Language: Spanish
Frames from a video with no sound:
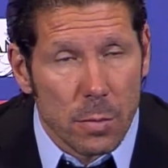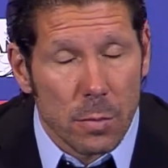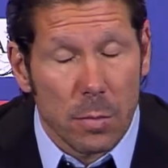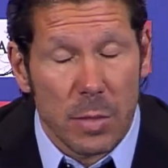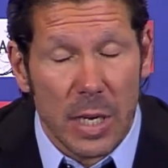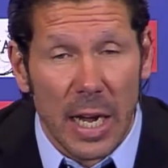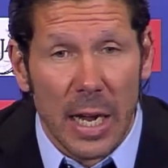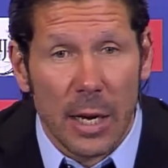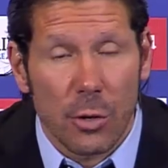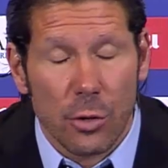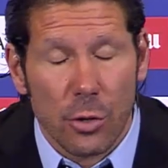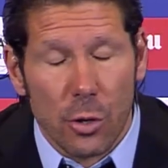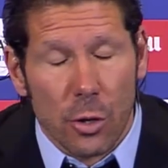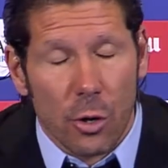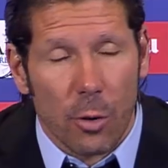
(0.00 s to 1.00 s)
Mira,
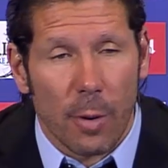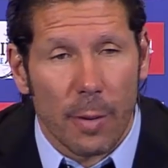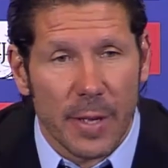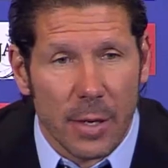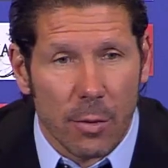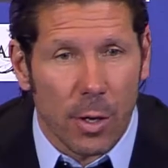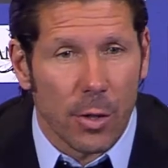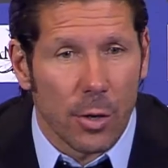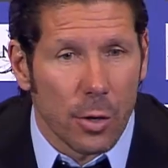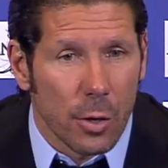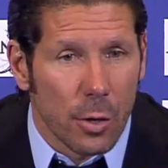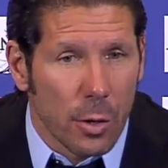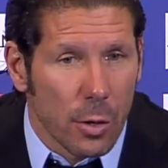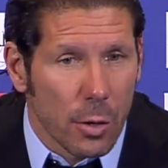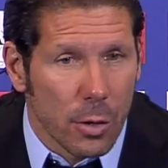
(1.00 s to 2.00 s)
nosotros normalmente
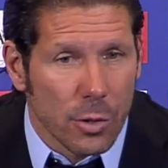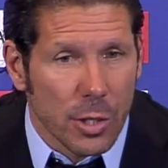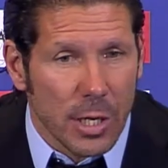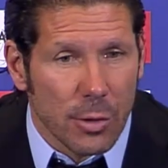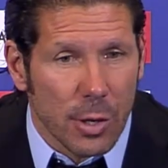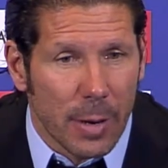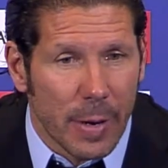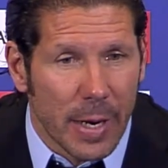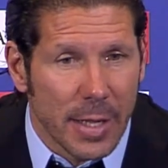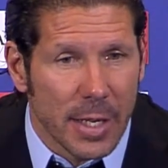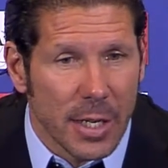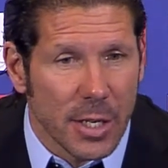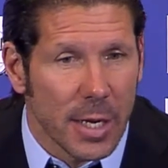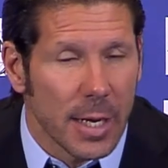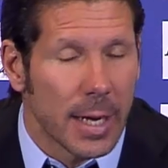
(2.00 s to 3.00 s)
cuando se hace una
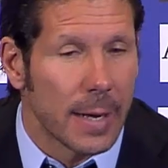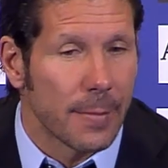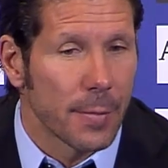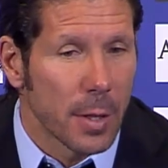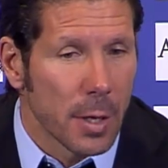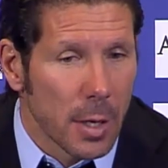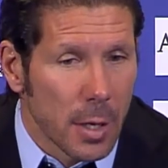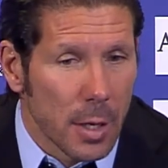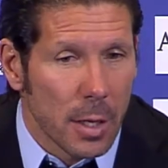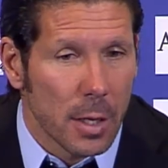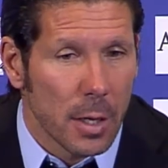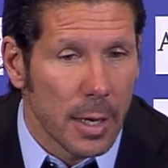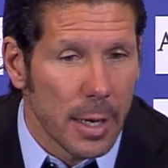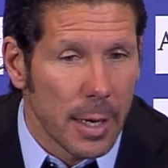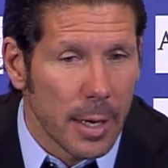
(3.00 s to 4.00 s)
plantilla,
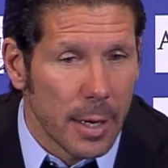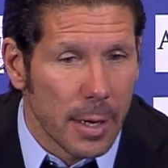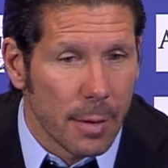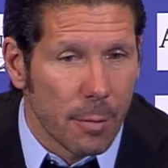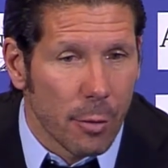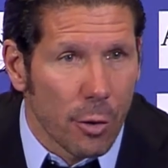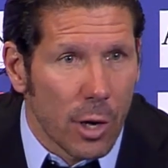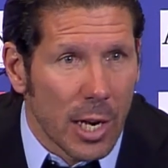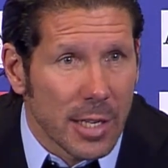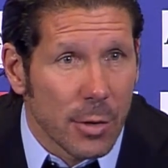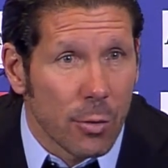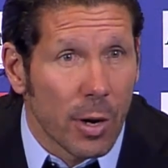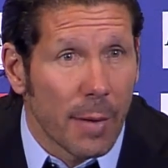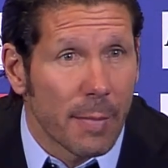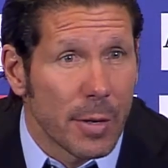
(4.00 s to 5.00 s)
vos no le
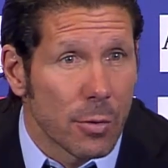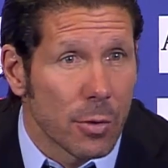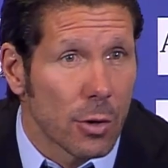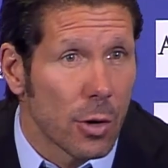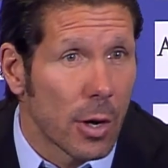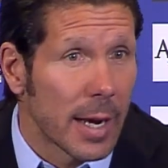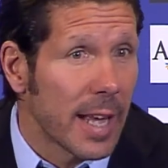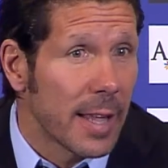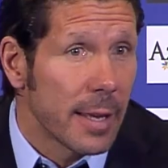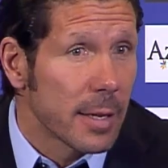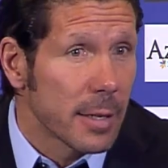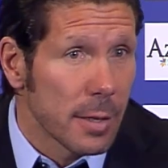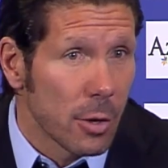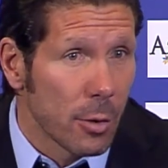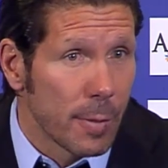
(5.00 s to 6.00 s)
aseguras minutos a
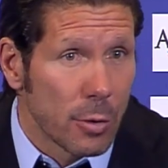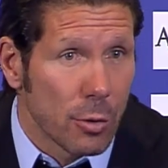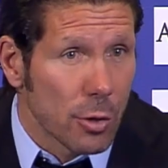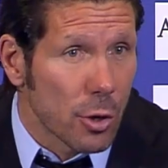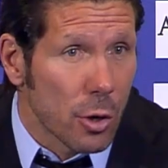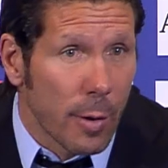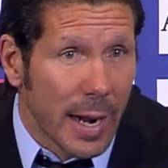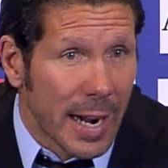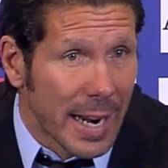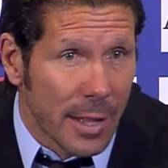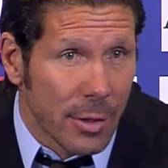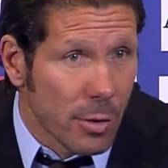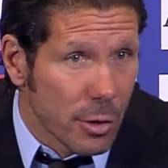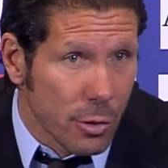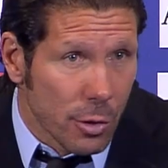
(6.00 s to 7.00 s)
nadie, los minutos se los van
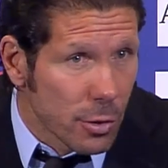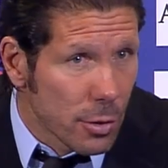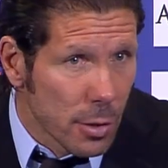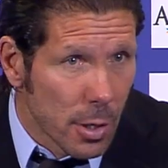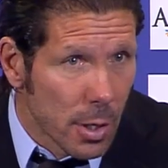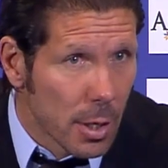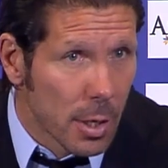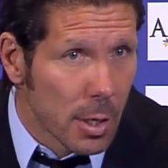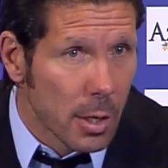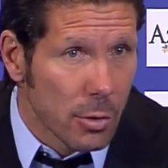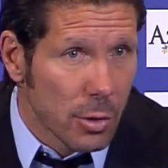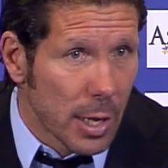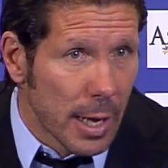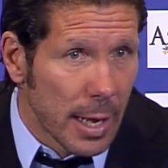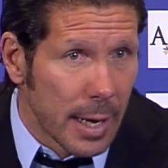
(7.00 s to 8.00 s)
ganando ellos. O
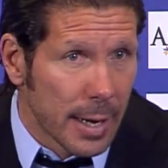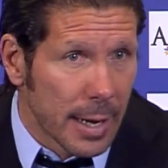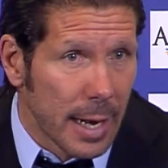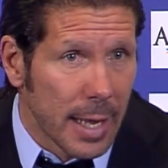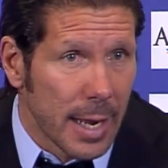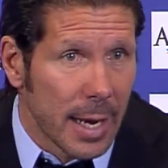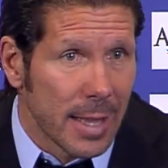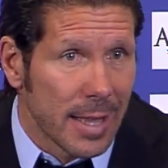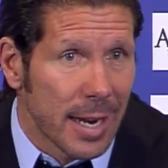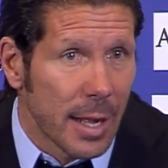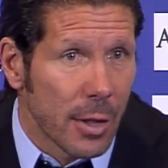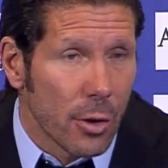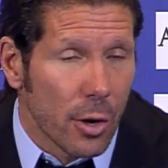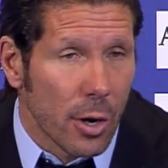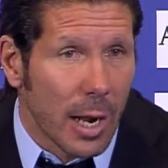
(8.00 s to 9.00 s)
sea, en realidad el
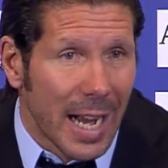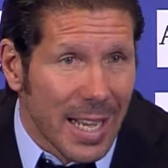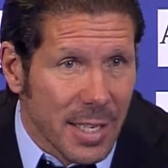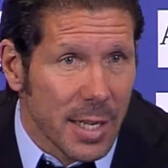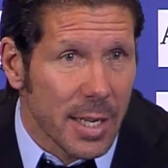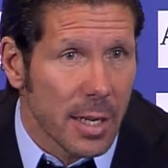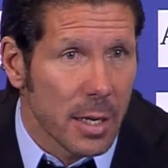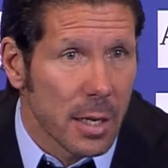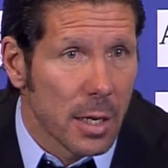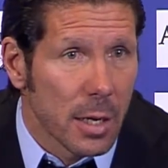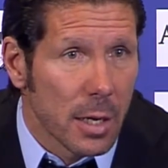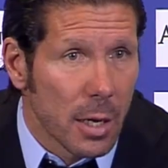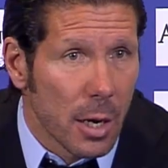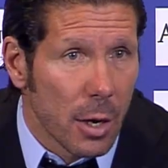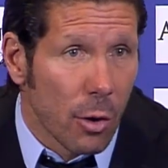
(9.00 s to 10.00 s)
entrenador hace
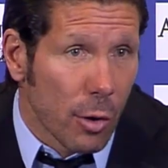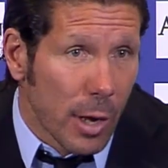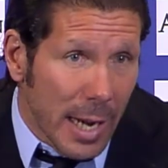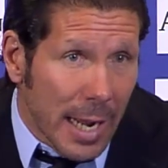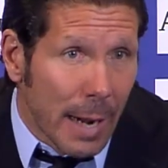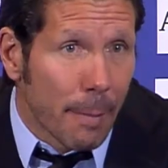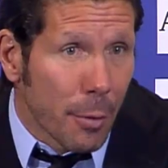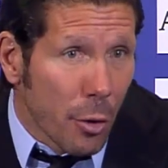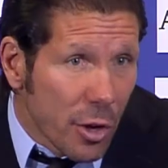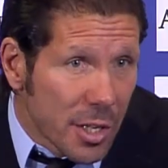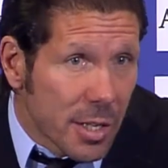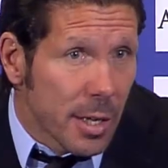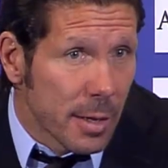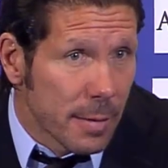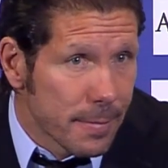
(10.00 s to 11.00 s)
lo que el campo
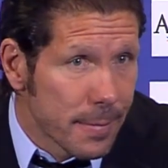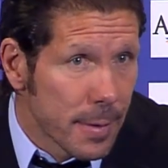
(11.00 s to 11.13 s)
dice.